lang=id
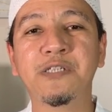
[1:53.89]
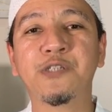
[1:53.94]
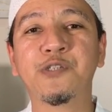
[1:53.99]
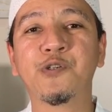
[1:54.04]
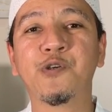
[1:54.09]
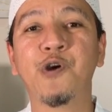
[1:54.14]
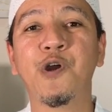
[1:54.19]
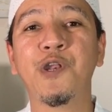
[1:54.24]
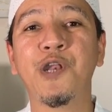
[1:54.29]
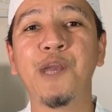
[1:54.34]

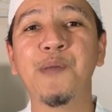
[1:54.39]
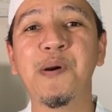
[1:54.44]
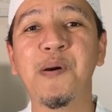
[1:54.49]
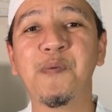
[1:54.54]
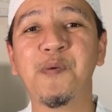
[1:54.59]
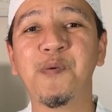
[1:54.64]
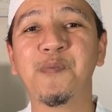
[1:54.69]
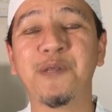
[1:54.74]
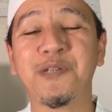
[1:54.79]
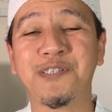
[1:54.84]
diskon
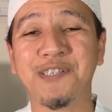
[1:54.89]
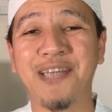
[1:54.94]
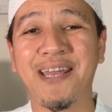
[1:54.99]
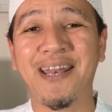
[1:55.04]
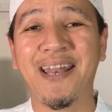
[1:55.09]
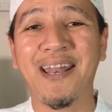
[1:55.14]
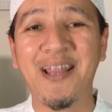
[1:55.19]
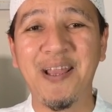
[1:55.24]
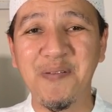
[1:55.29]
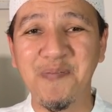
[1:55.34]

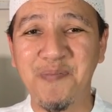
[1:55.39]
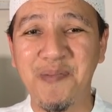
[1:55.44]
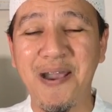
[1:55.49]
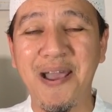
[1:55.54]
50%.